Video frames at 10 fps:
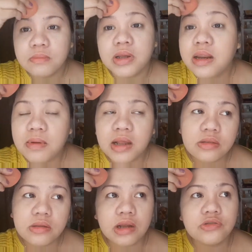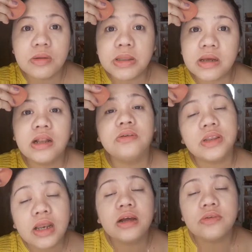Mad at actually matagal ko
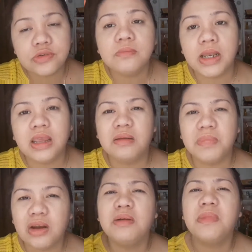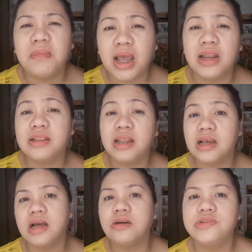talaga gustong bilhin pero namamahalan
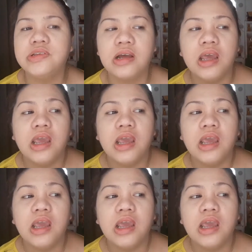talaga ako sa